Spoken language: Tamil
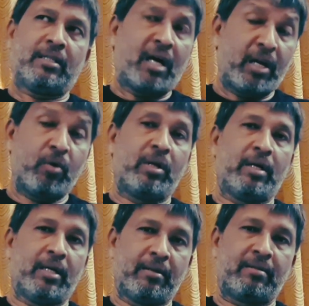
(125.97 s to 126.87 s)
தாயோட
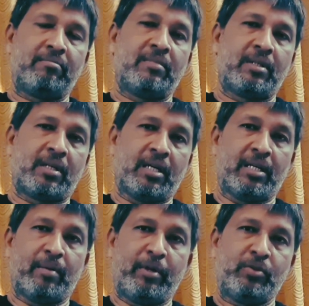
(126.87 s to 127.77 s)
கதை
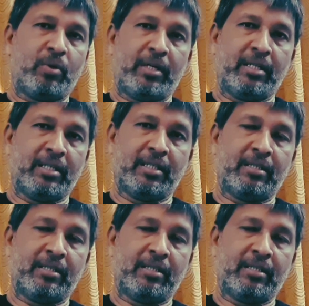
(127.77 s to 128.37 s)
அப்படின்னு சொல்லிட்டு